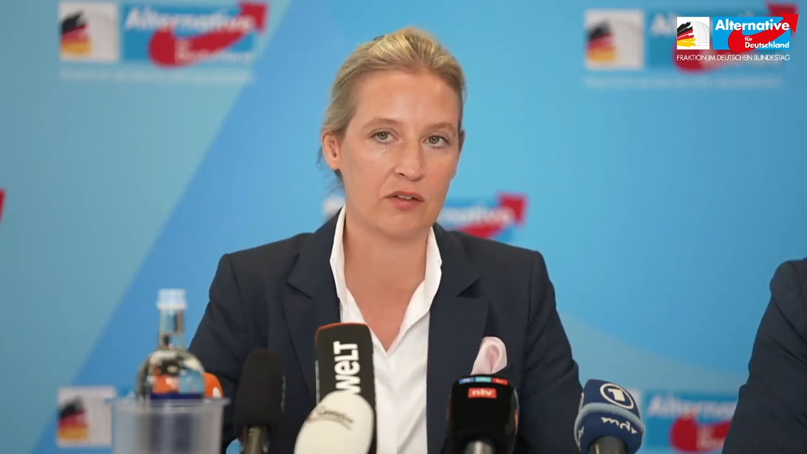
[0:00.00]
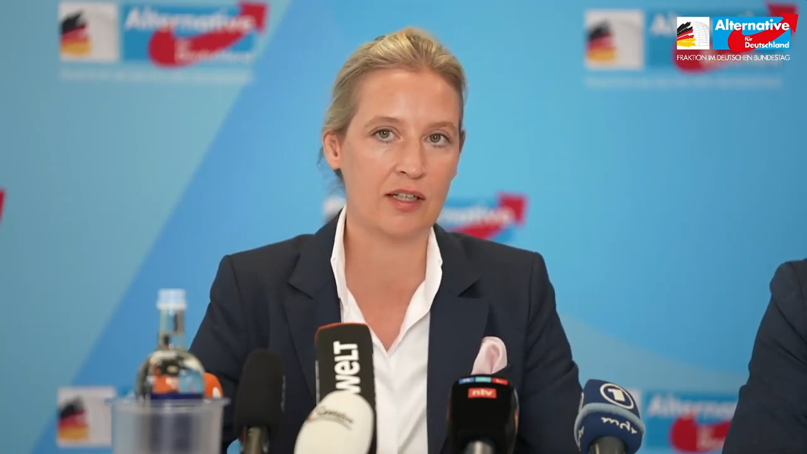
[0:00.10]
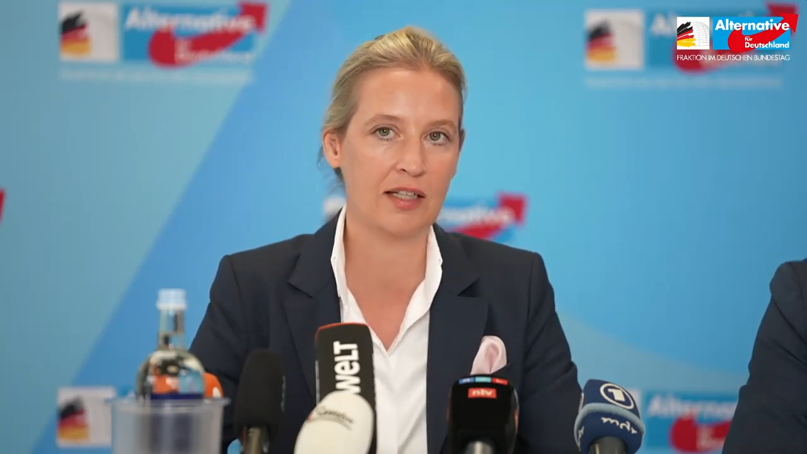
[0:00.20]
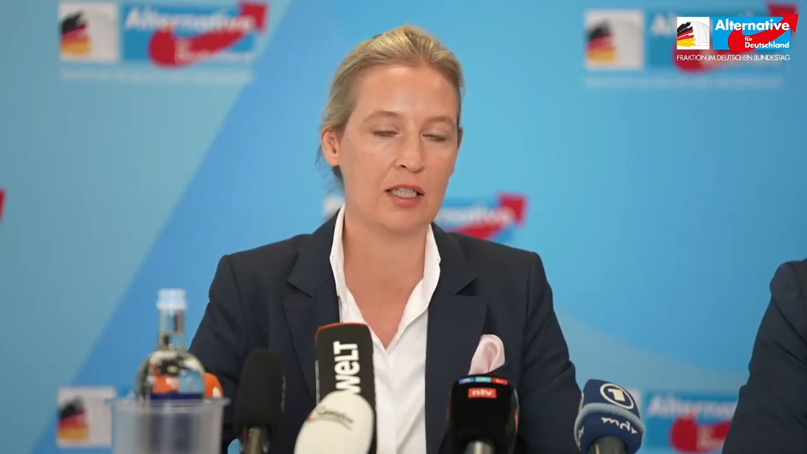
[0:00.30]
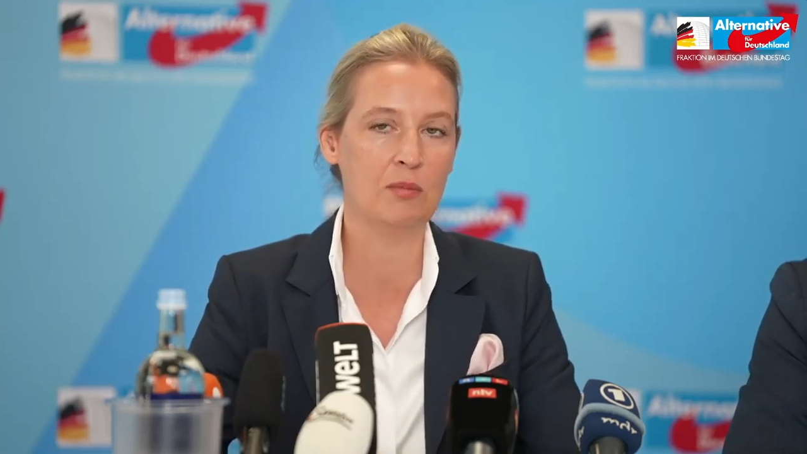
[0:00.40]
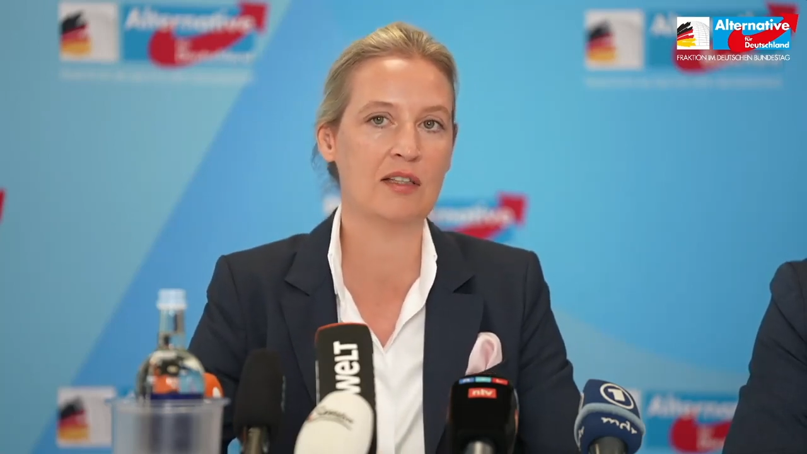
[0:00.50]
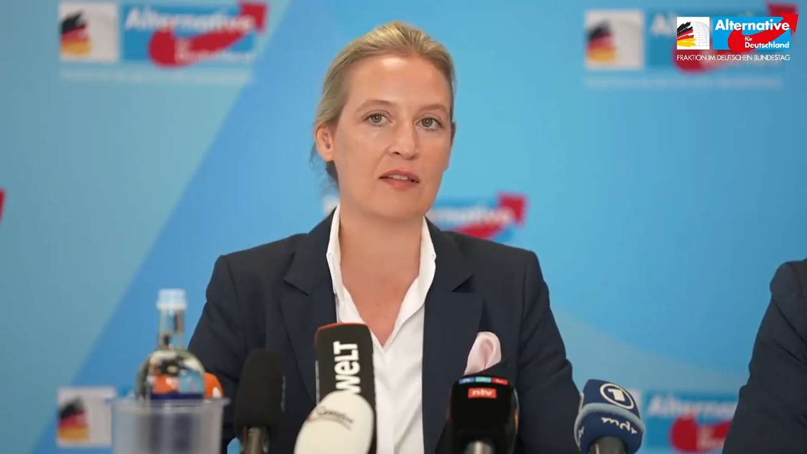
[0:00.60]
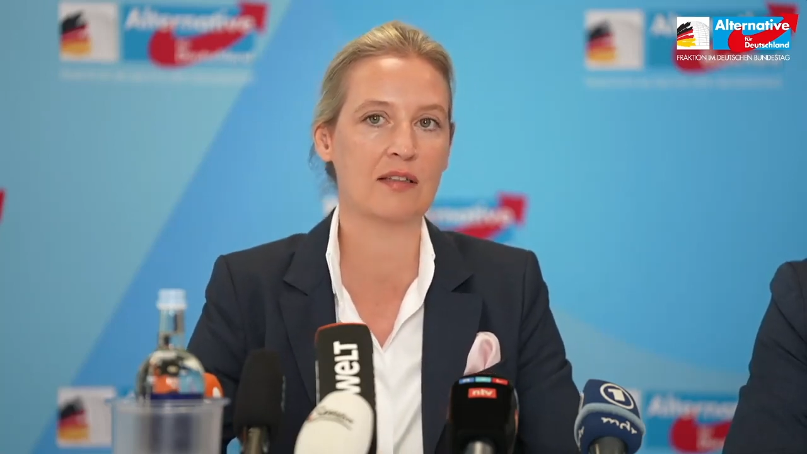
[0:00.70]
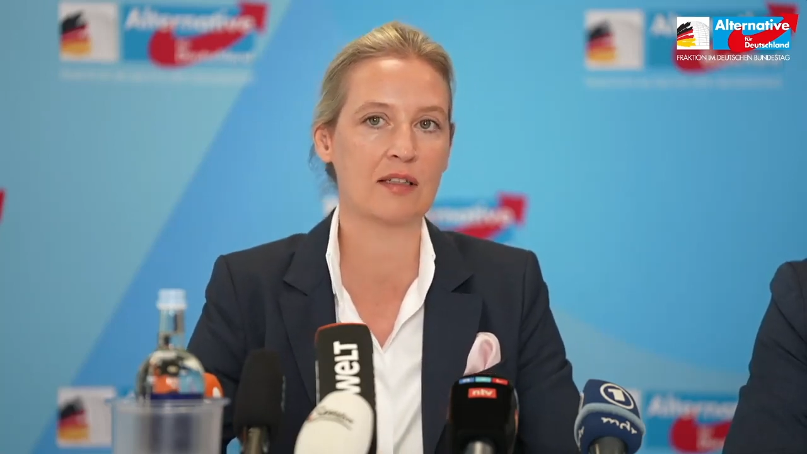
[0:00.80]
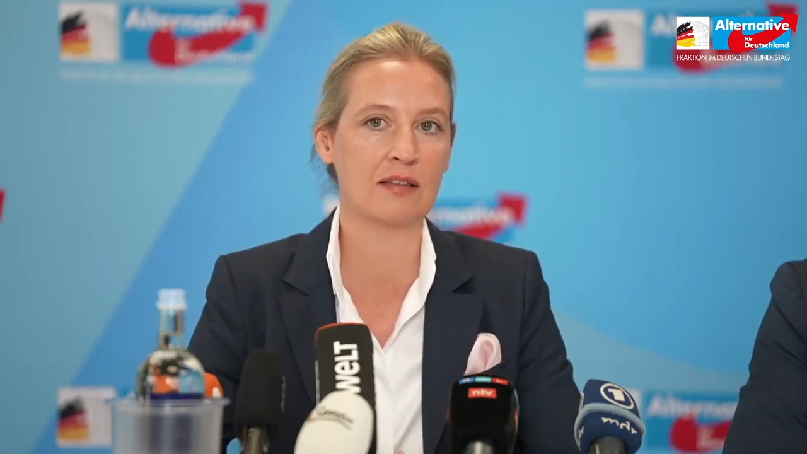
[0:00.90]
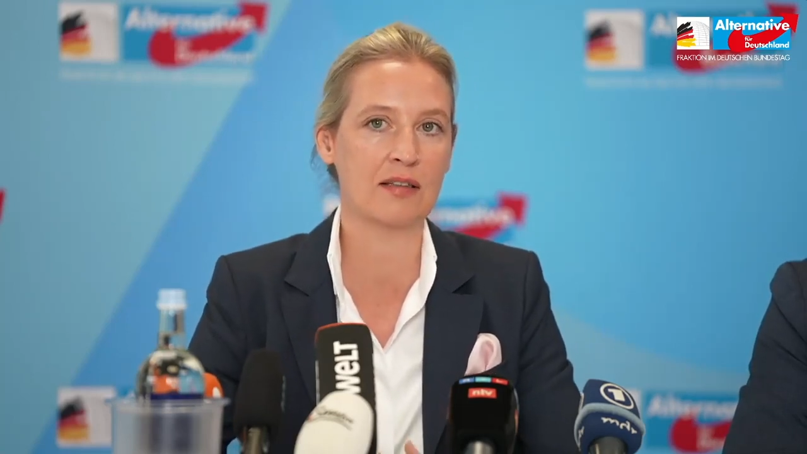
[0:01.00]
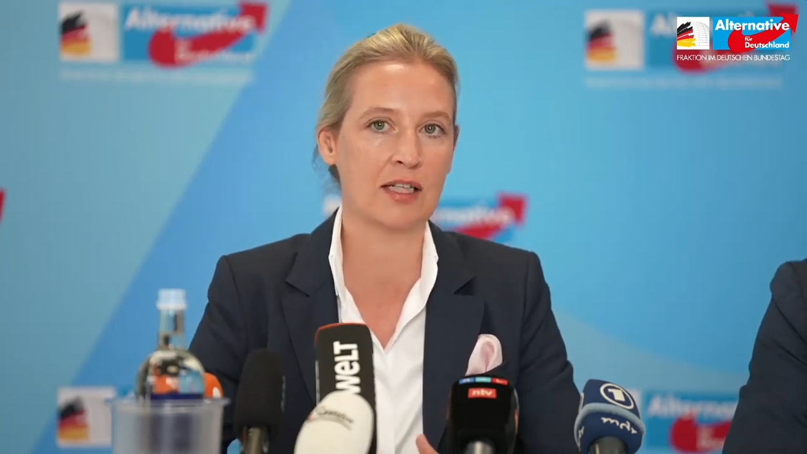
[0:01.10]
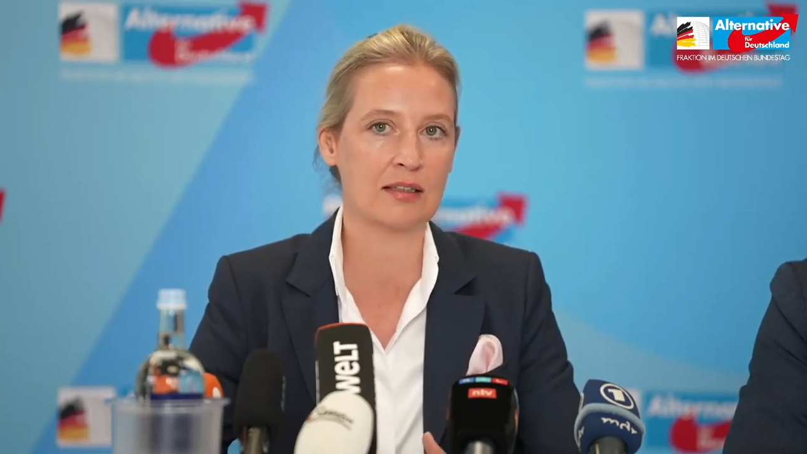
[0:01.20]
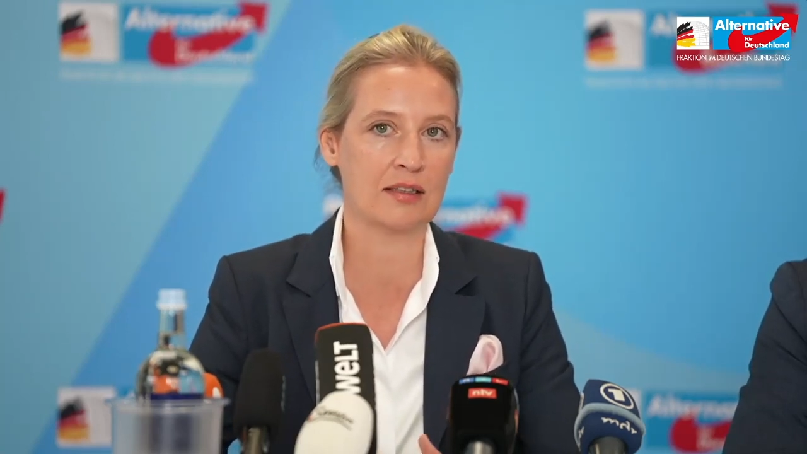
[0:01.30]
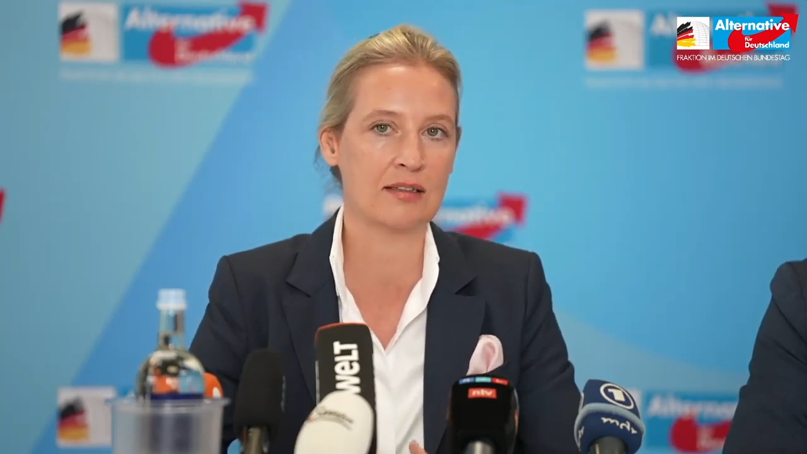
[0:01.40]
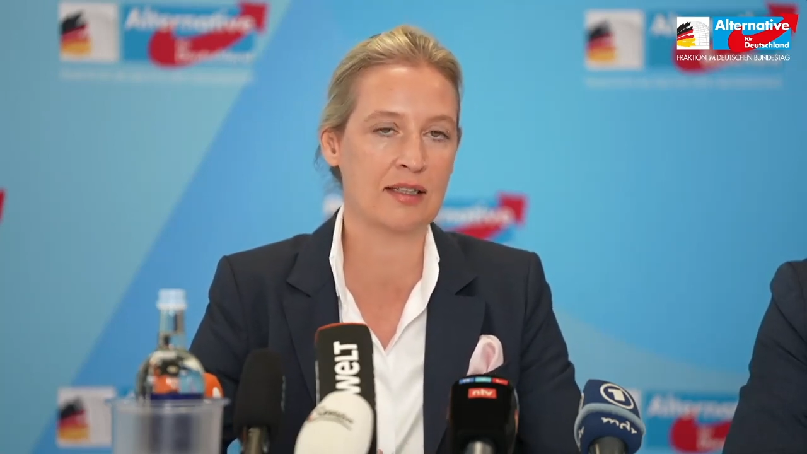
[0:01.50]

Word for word: und Energieminister gesagt hat,